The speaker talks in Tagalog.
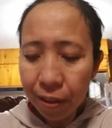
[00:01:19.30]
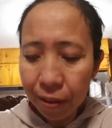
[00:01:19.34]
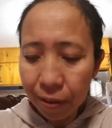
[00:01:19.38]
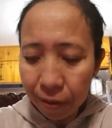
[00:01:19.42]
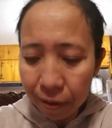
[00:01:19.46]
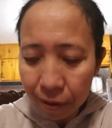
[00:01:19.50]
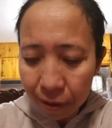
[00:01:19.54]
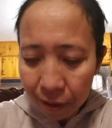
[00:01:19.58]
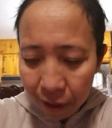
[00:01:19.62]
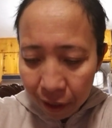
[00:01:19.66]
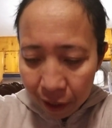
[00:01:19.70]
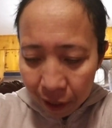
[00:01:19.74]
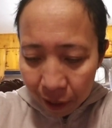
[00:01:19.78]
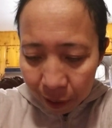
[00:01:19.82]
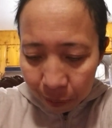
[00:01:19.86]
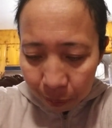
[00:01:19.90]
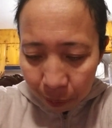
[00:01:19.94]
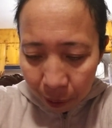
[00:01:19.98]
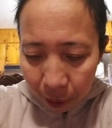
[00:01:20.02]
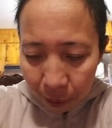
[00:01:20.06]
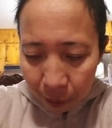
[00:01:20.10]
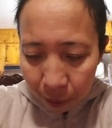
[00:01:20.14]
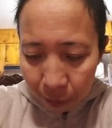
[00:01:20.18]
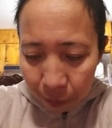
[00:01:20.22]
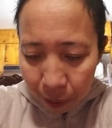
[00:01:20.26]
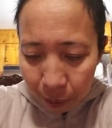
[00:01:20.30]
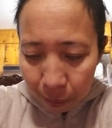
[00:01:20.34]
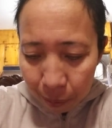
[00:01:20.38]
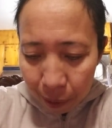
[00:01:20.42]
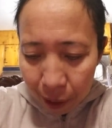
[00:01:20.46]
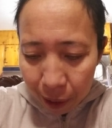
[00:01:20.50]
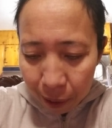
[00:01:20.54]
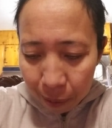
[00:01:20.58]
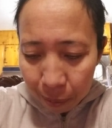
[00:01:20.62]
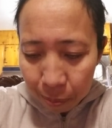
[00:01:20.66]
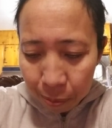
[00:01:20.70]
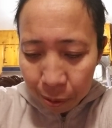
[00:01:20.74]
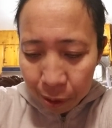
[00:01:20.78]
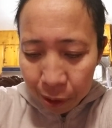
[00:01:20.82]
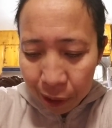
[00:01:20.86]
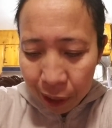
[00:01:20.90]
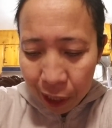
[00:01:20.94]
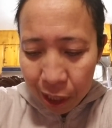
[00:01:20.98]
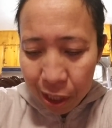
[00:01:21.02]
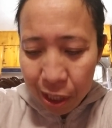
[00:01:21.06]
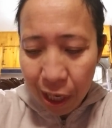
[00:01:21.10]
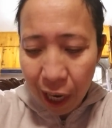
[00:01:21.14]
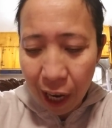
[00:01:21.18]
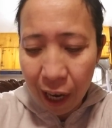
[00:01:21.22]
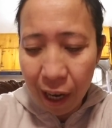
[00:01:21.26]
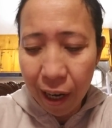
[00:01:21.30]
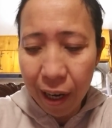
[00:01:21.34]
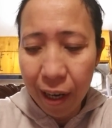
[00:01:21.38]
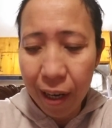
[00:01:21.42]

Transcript: so probably malambot na siya